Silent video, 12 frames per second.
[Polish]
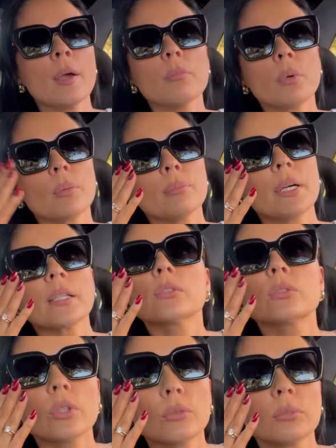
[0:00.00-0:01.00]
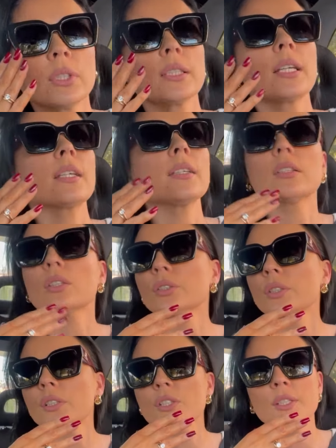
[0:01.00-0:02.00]
bombardują mnie takie
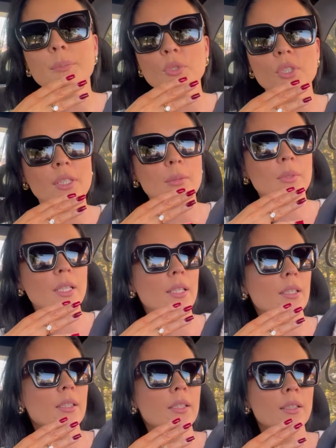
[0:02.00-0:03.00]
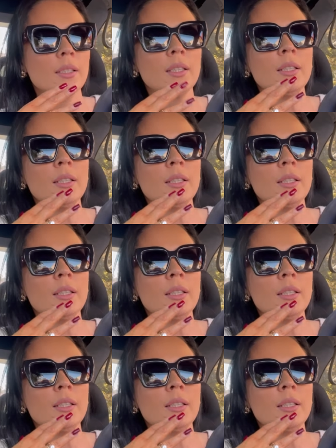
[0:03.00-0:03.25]
niekoniecznie przyjemne i